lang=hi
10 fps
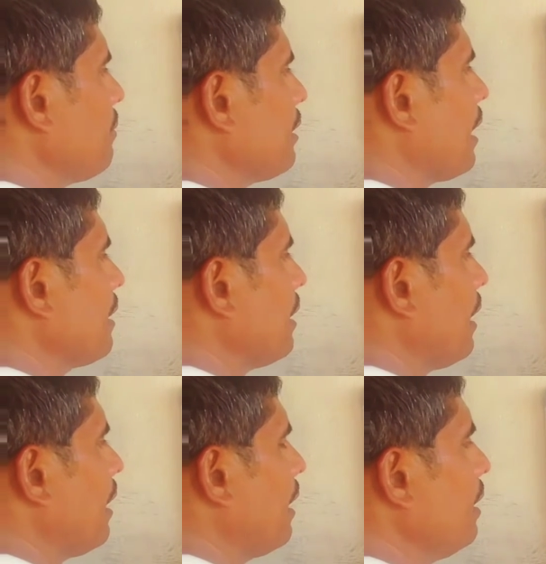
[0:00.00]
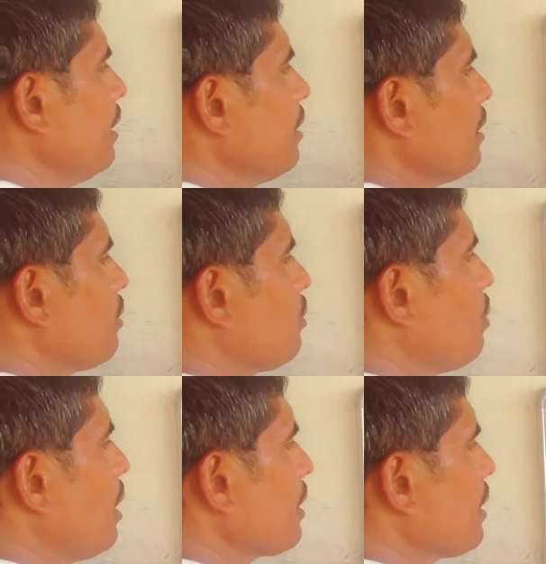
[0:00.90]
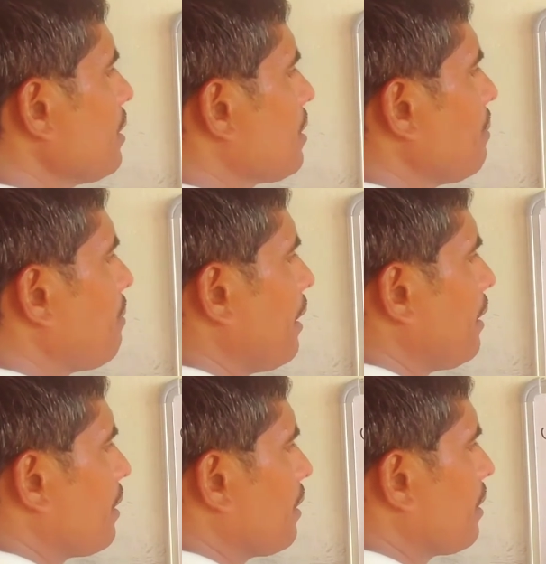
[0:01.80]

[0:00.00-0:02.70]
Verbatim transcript: हमें ध्यान देना है वर्क इज डिपेंड